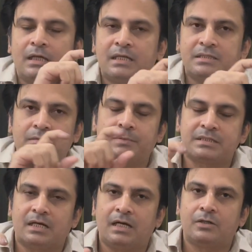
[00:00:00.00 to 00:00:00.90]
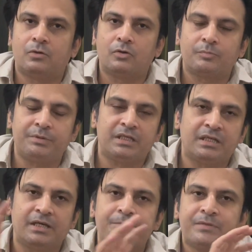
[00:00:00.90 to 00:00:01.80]
अरशद बाज़ार डॉट पी
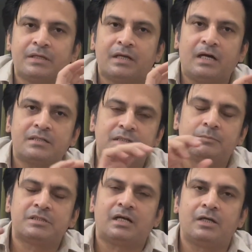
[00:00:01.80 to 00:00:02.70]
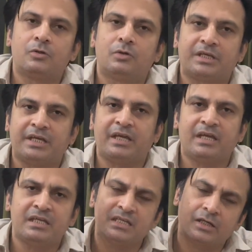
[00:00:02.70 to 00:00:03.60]
के अरशद बाज़ार डॉट ए
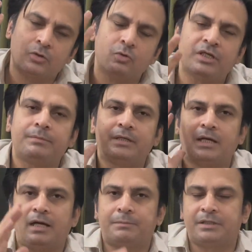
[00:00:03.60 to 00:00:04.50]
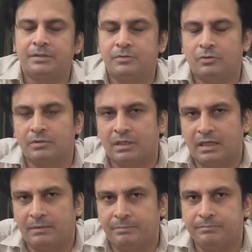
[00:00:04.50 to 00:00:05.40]
या कोई भी आपकी जो
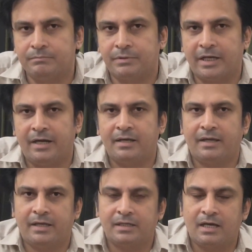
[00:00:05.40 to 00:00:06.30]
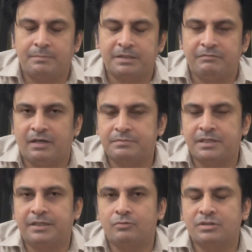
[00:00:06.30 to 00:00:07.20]
ब्रांड है या आपकी
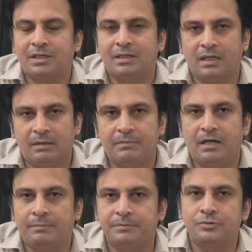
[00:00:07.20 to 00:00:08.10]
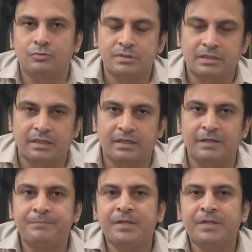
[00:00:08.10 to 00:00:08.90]
वेबसाइट है उसका नाम आप चूज़ करेंगे